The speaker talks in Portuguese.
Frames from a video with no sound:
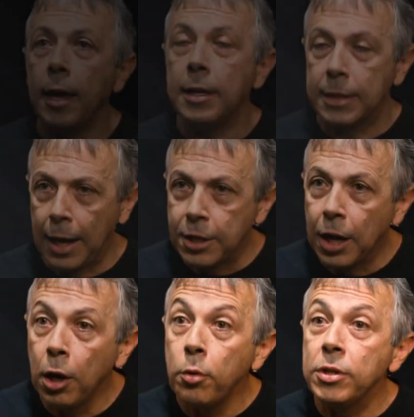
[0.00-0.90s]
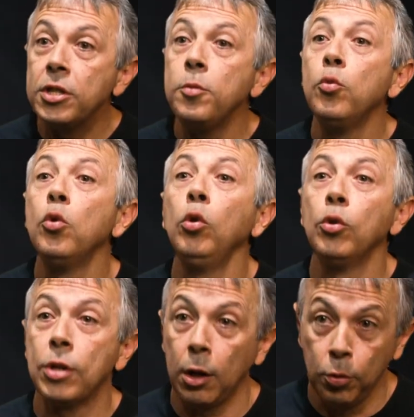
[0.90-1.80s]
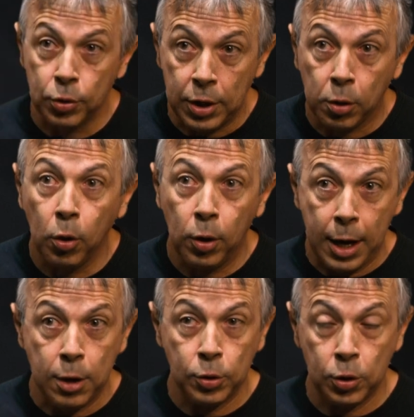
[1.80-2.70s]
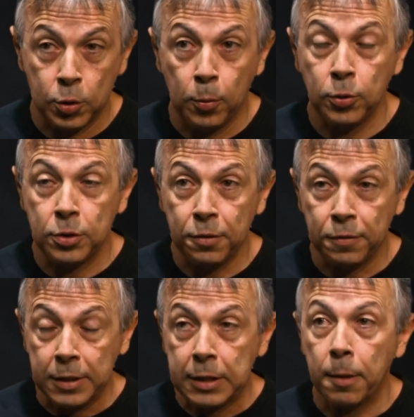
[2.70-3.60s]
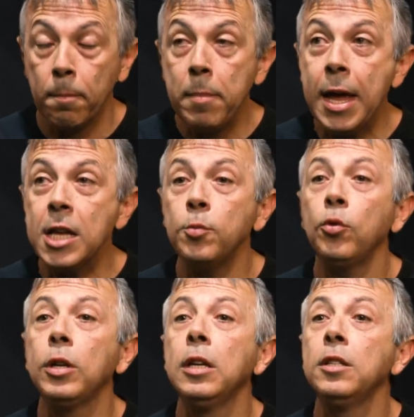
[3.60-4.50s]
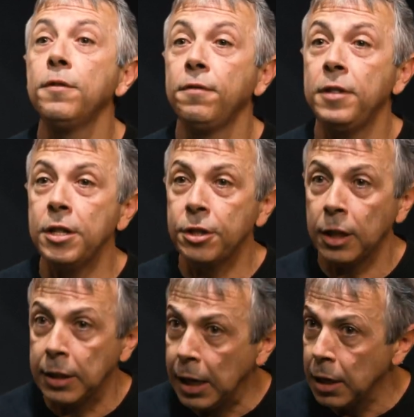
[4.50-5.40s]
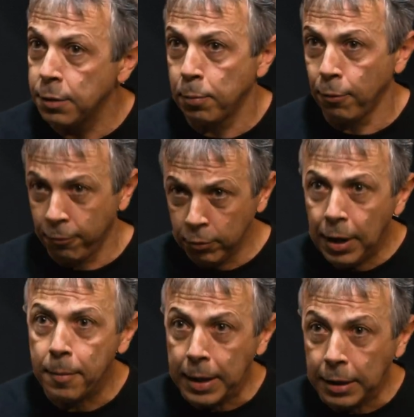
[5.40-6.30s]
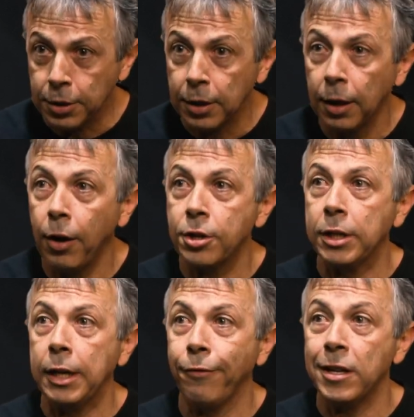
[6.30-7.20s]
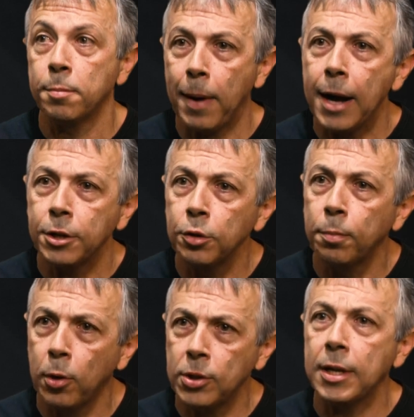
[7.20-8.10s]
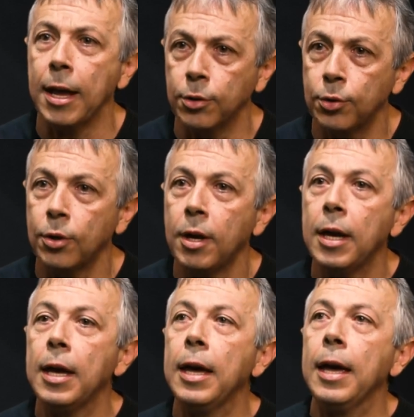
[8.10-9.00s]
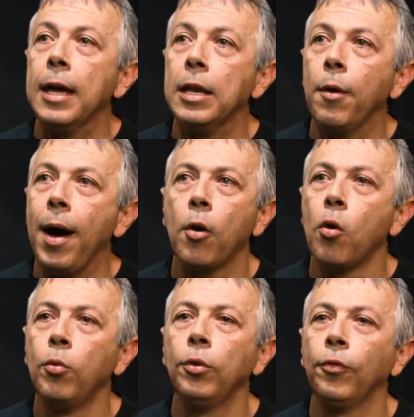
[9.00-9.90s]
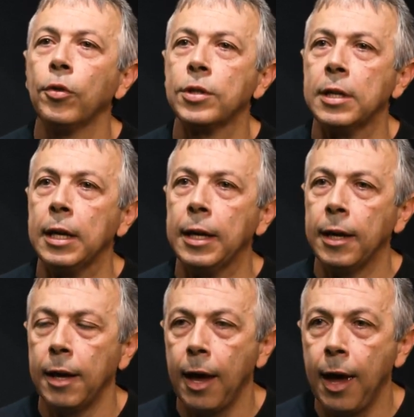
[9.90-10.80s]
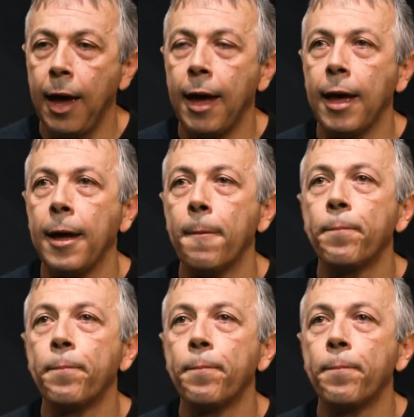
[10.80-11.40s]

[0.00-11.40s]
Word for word: em sala de aula eu estimulo os alunos a colocar os seus pontos de vista, mesmo que divirja deles profundamente. Eu acho que faz parte do processo. Não há como você é,